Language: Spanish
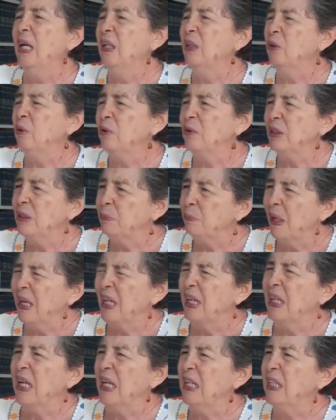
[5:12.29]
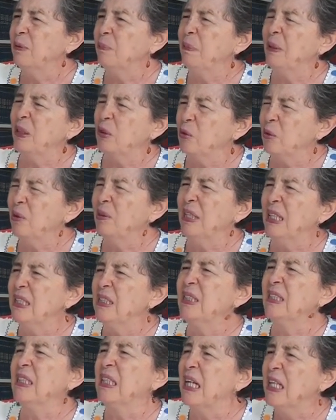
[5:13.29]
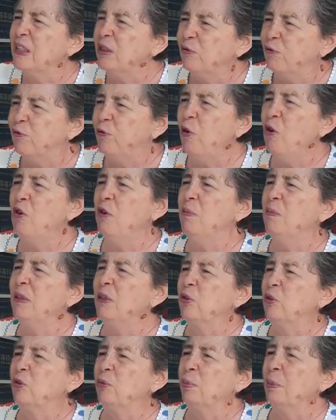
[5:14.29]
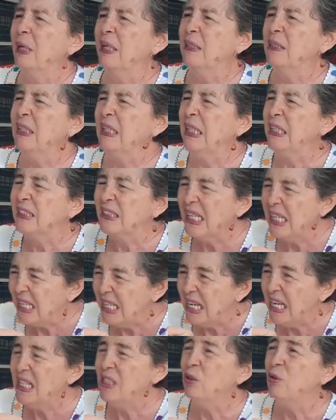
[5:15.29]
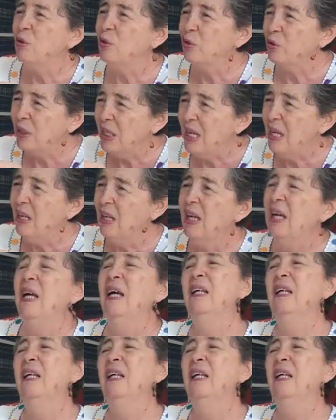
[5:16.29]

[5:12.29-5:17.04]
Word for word: entonces para que las personas transformen sus prácticas y eso sí